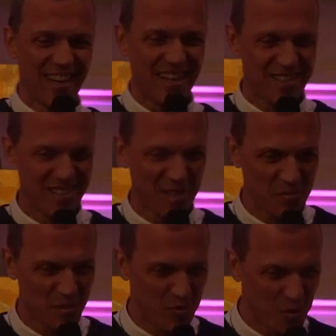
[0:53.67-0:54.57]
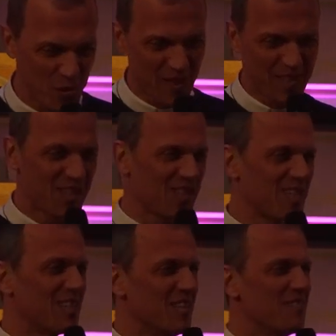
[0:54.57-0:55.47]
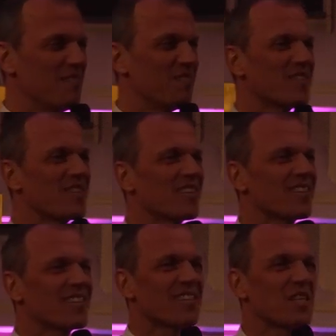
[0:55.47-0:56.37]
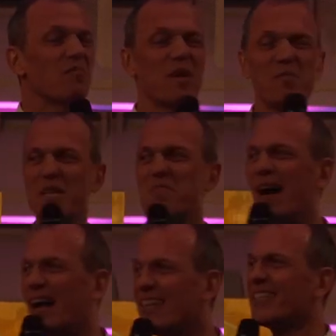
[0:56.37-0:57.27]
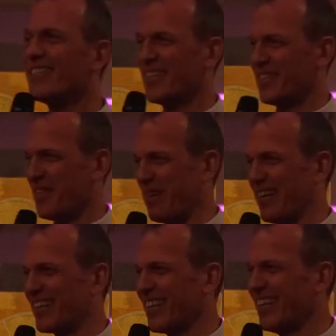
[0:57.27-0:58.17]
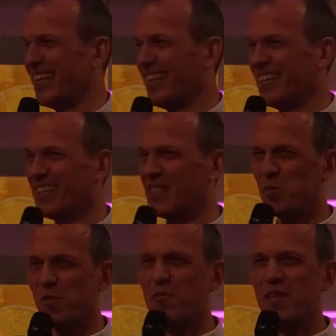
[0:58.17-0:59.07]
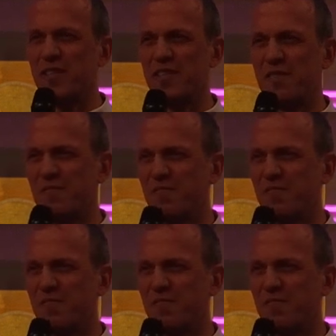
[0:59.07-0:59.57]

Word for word: hat sich bewusst entschieden, sich mal mit dem Alten Testament zu befassen.